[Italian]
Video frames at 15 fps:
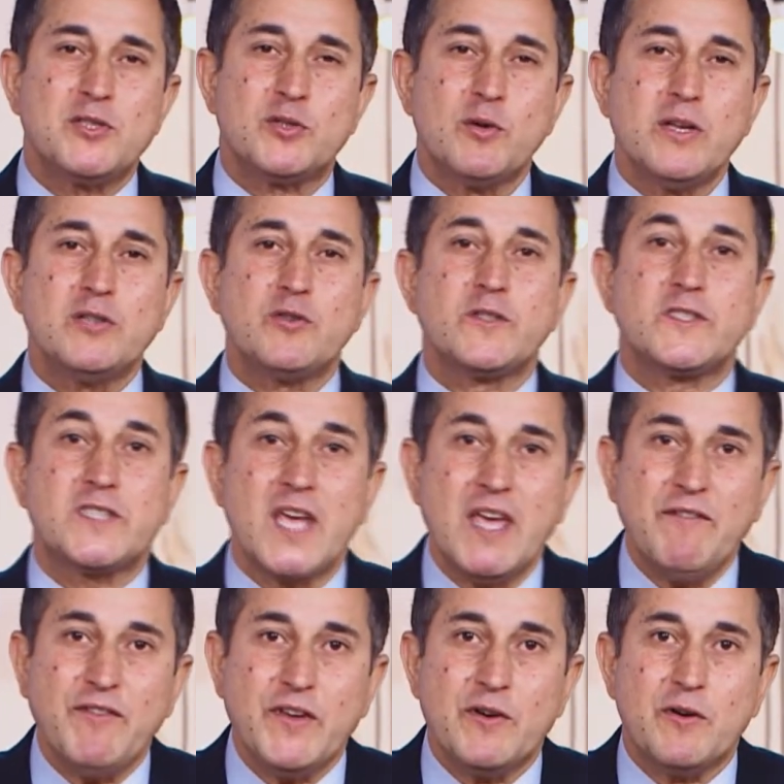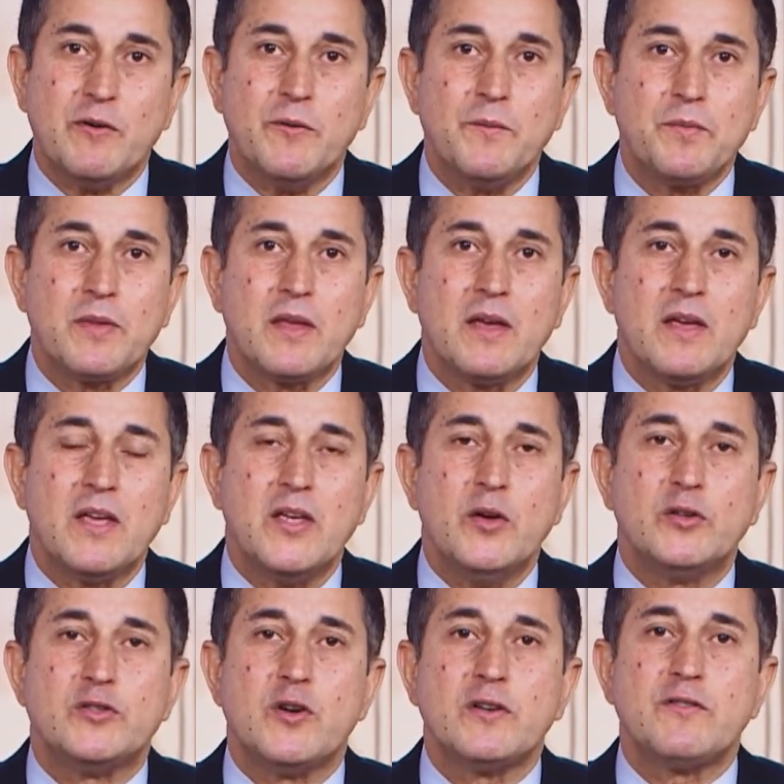Tu diventerai il mio nemico,
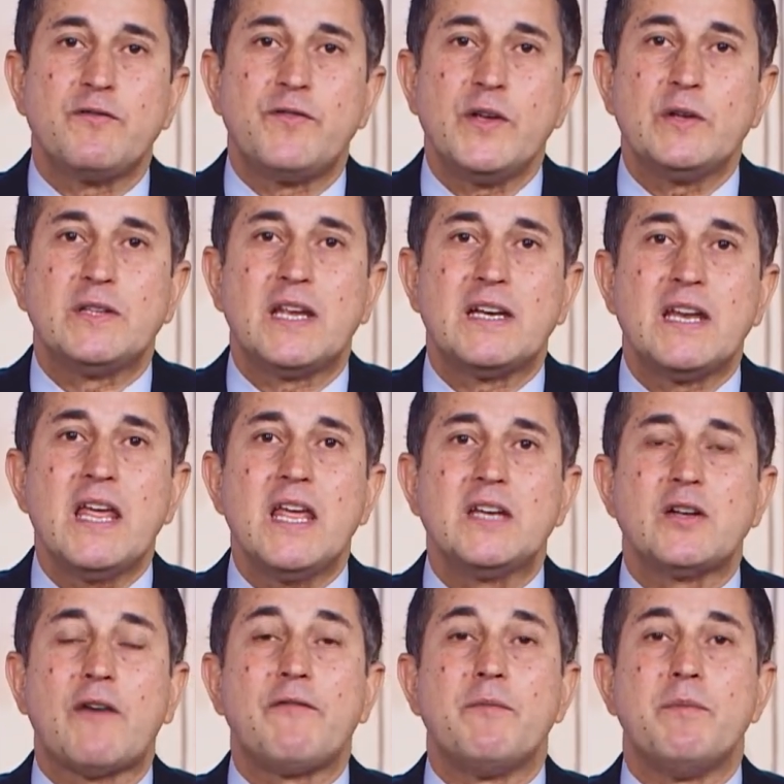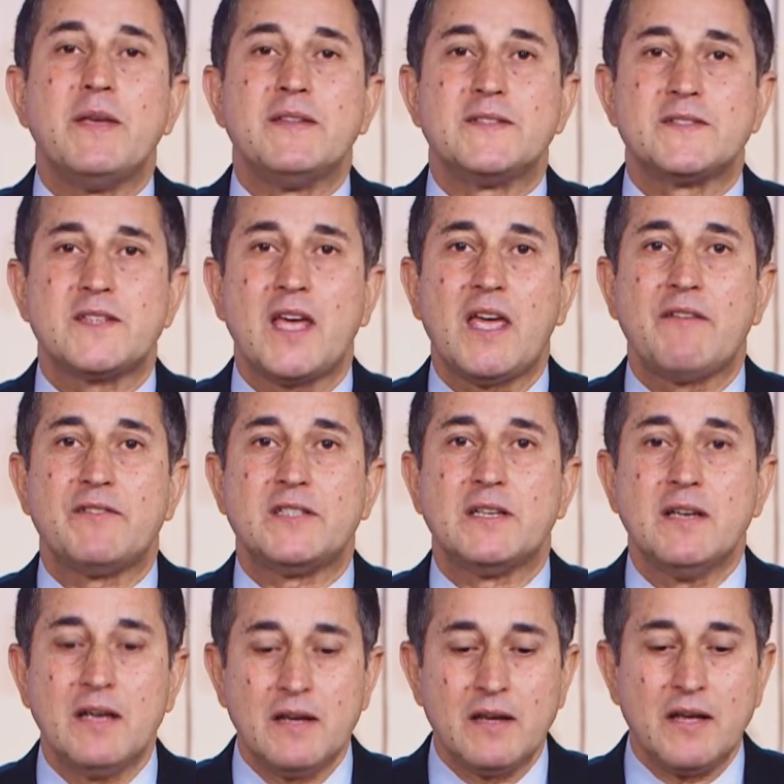nonostante tutto l'amore che ho per te,
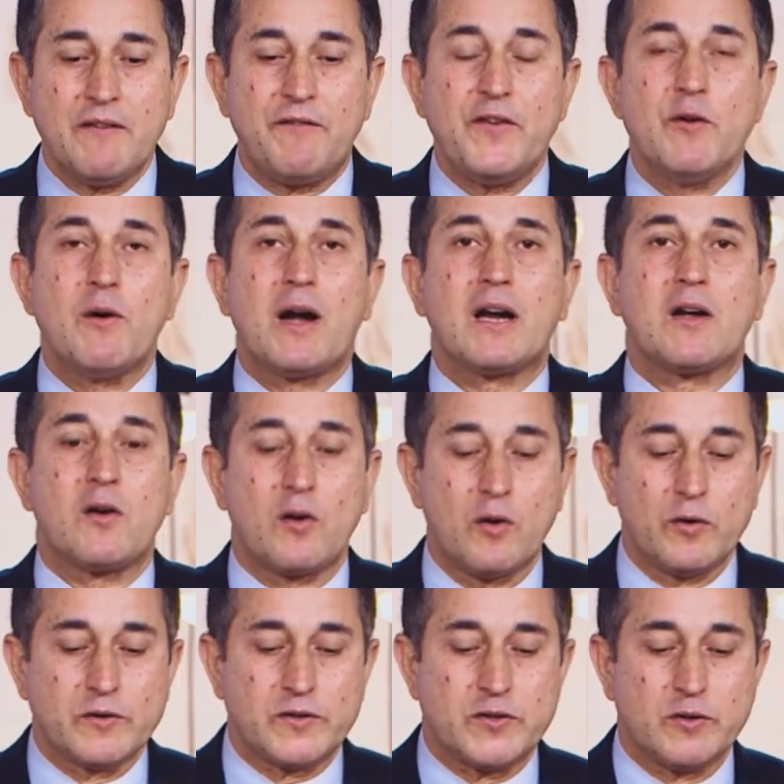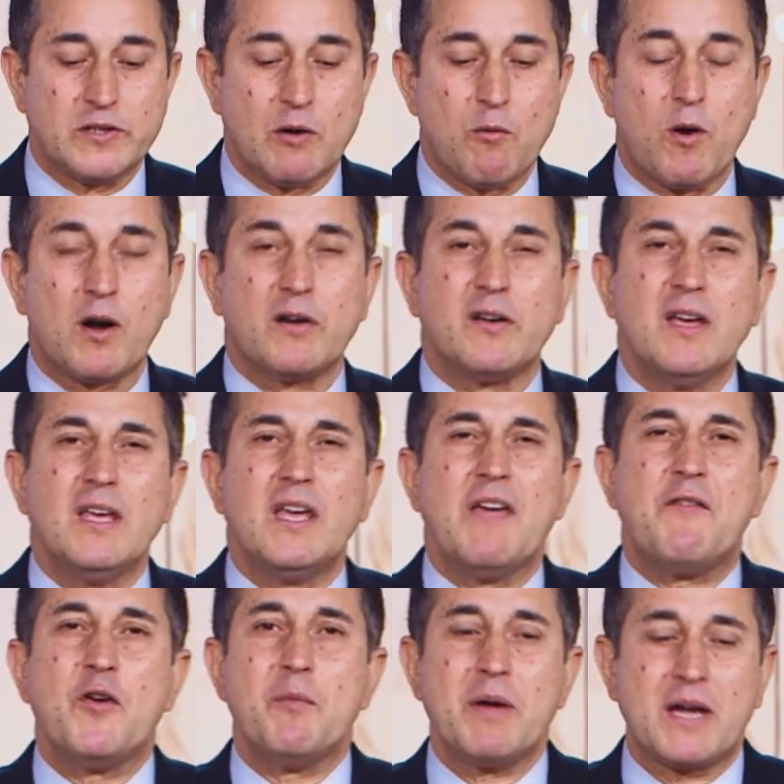nonostante tutto ciò che faccio per
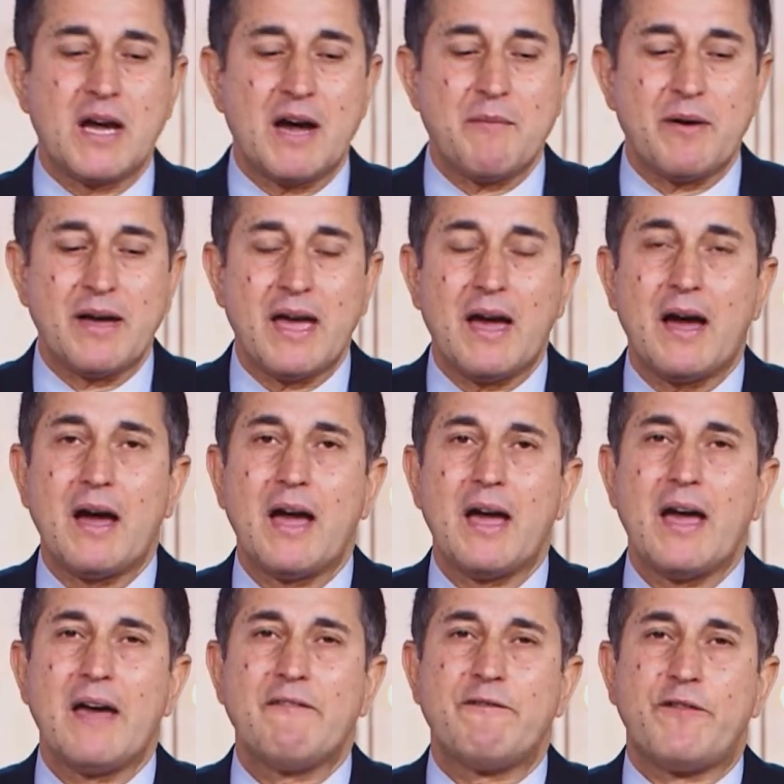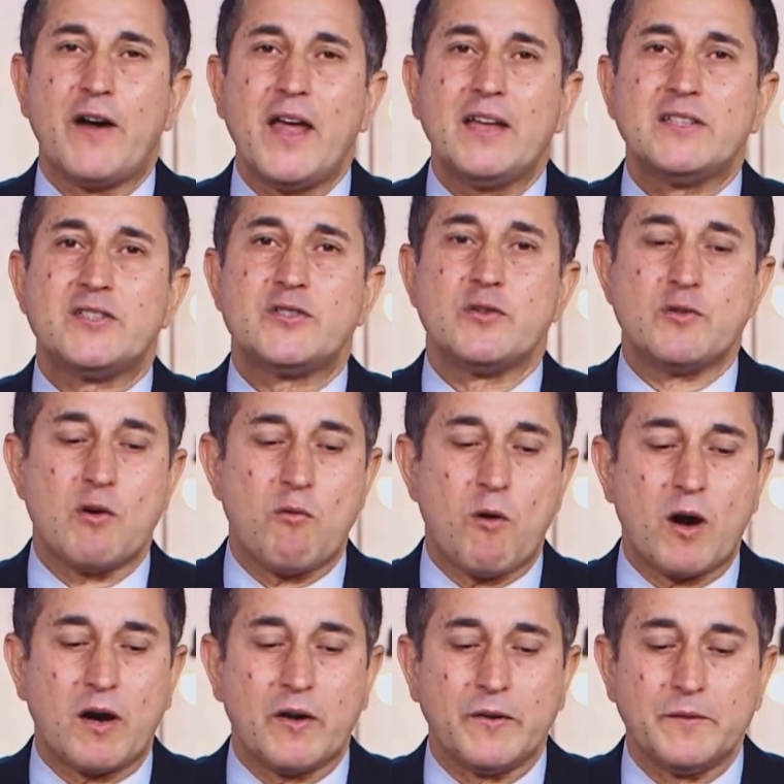salvarti. Tu non sentirai il
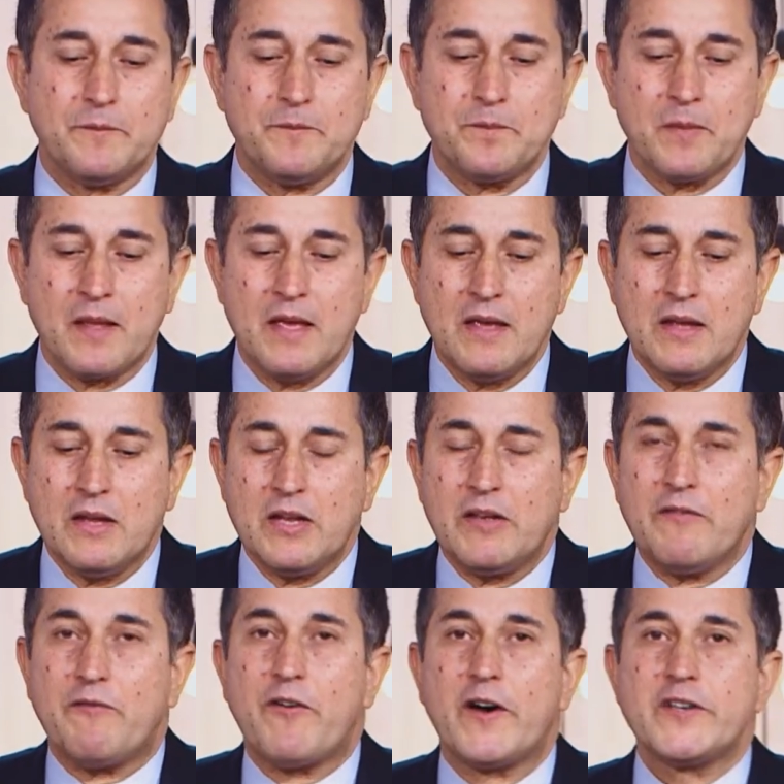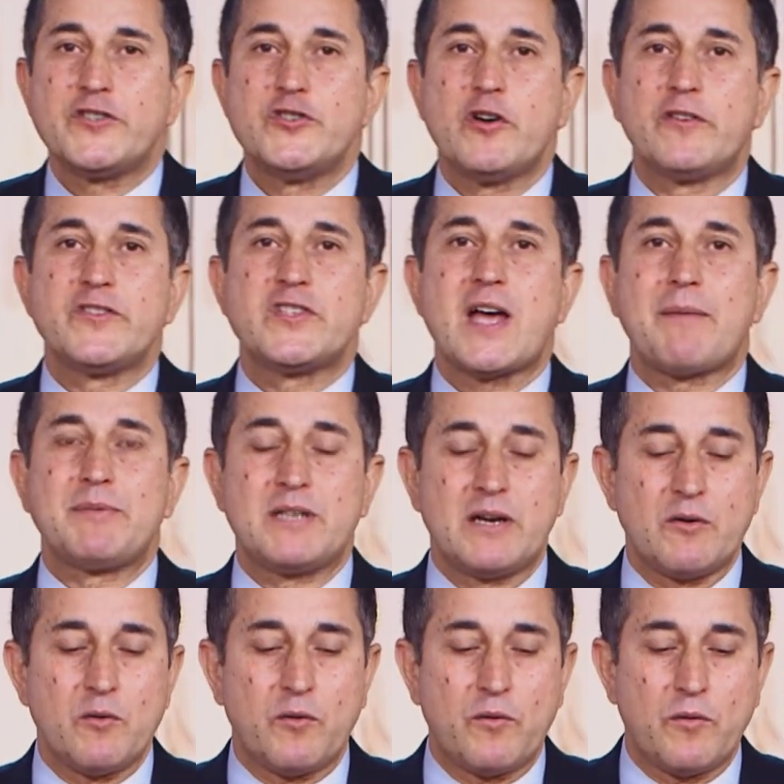bisogno di essere salvato se ti
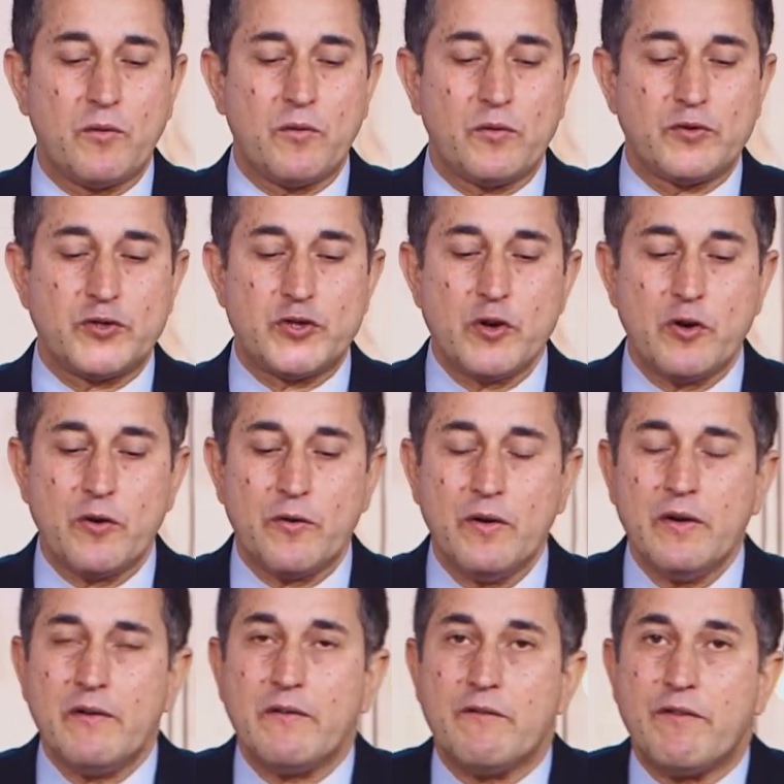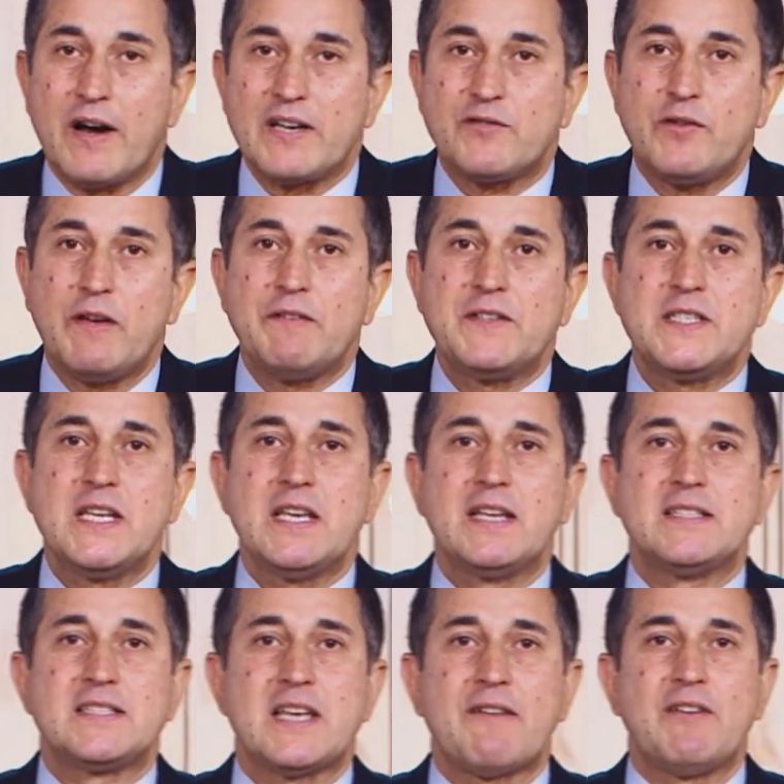avvicinerai al mondo, se diventerai
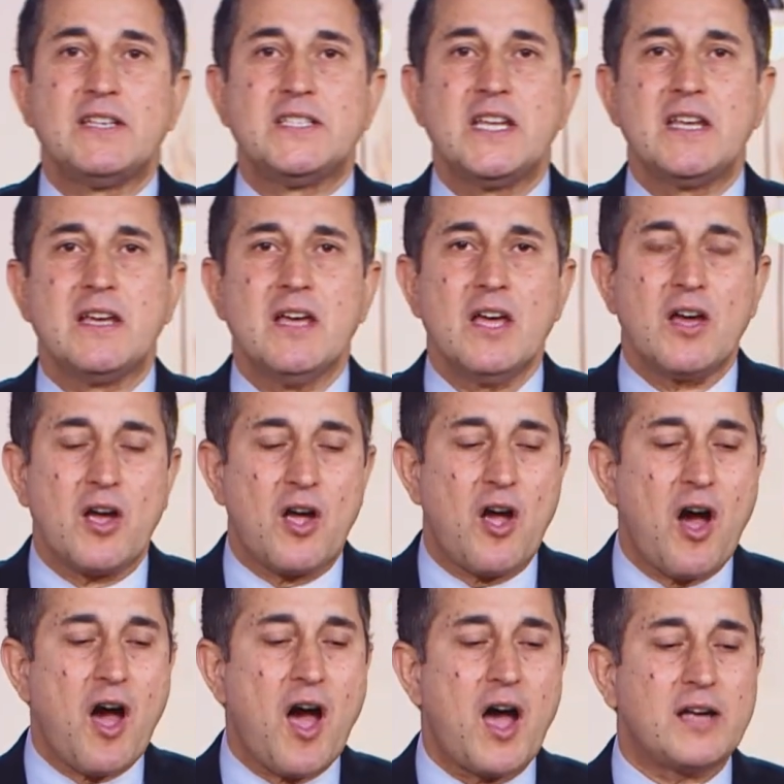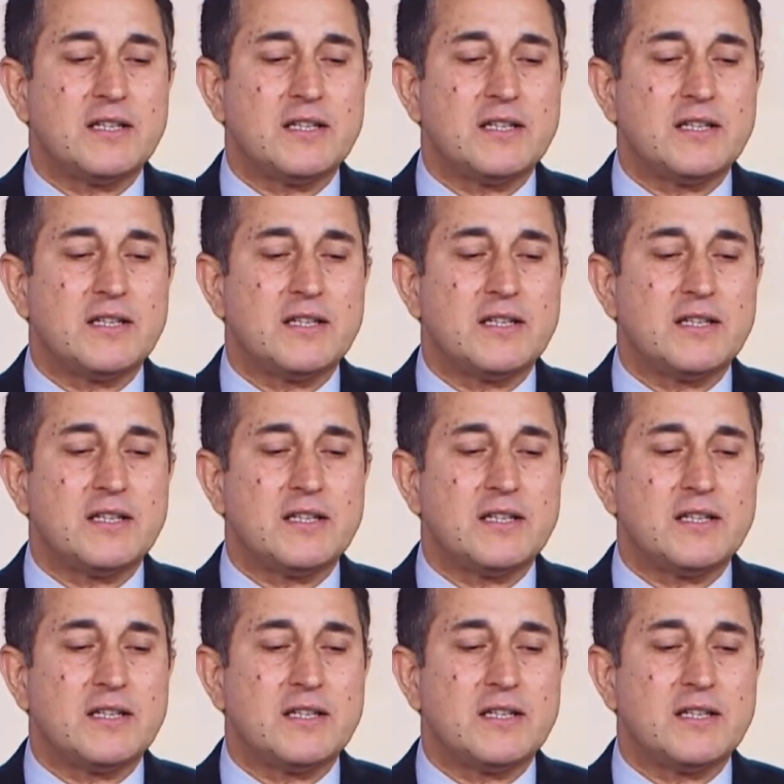amico del mondo.